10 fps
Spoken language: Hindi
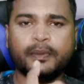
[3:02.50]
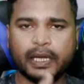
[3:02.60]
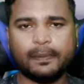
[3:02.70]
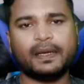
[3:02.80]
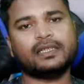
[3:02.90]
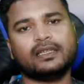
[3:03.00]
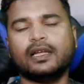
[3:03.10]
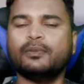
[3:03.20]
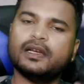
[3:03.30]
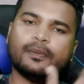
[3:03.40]
जो भी मेरे पास
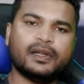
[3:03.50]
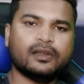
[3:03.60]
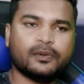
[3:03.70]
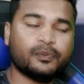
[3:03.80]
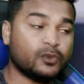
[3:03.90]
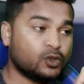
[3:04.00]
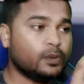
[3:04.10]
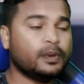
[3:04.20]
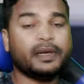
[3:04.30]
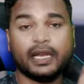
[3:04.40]
आता है मैं अपने
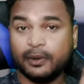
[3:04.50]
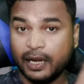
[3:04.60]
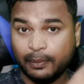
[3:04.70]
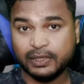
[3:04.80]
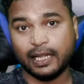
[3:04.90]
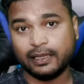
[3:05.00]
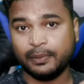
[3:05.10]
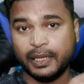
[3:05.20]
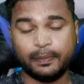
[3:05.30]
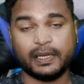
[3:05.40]
जो भी मेरे नाम से
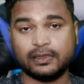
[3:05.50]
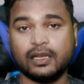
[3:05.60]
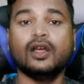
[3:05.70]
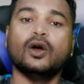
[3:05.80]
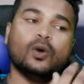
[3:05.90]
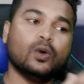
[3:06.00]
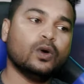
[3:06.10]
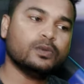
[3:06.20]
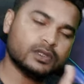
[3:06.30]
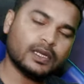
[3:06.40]
आता है मेरे पास
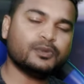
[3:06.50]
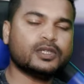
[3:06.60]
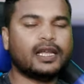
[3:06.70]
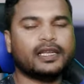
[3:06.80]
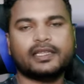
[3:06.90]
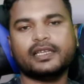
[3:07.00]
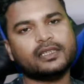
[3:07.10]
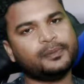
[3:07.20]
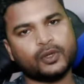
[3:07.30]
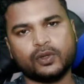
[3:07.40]
वो सब चला जाता
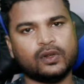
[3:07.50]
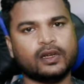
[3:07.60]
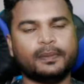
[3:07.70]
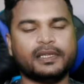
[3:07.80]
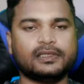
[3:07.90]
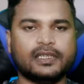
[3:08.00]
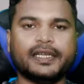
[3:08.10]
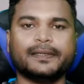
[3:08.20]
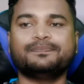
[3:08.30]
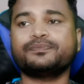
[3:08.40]
है सपोर्टर लोगों के पास
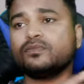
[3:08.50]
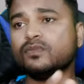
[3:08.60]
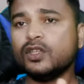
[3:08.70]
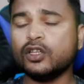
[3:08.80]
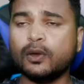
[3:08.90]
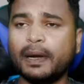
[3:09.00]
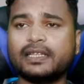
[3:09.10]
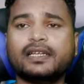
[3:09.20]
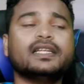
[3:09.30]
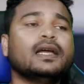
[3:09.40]
ठीक है तो
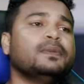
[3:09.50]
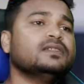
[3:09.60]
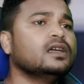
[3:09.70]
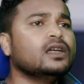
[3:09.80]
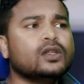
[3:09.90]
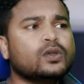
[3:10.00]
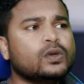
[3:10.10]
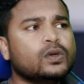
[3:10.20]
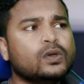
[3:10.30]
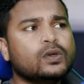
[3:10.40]
बात करते हैं यहाँ पर
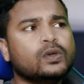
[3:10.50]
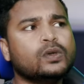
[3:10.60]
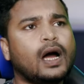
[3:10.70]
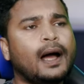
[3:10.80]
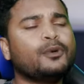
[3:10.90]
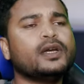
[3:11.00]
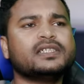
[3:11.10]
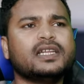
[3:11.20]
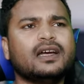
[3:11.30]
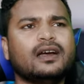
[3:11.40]
तो आपको
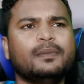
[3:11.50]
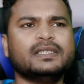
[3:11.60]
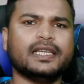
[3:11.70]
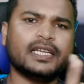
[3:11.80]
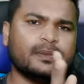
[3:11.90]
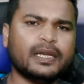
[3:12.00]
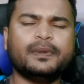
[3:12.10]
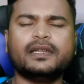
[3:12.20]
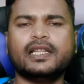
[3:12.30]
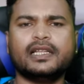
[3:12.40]
एक्स्ट्रा बस एक ही
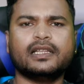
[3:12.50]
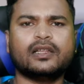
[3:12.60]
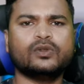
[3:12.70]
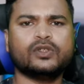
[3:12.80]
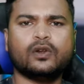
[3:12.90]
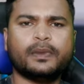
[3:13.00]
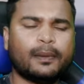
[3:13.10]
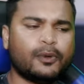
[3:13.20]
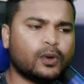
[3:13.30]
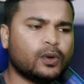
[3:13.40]
बेनिफिट दे देता हूँ चलो
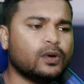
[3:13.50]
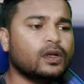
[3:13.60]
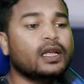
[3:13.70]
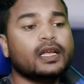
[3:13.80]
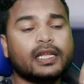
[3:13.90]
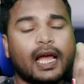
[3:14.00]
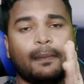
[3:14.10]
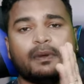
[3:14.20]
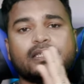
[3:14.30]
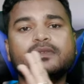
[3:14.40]
मैं आप लोगों को
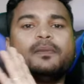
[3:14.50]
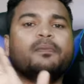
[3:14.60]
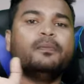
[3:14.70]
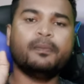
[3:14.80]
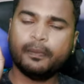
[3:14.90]
यहाँ पर सबसे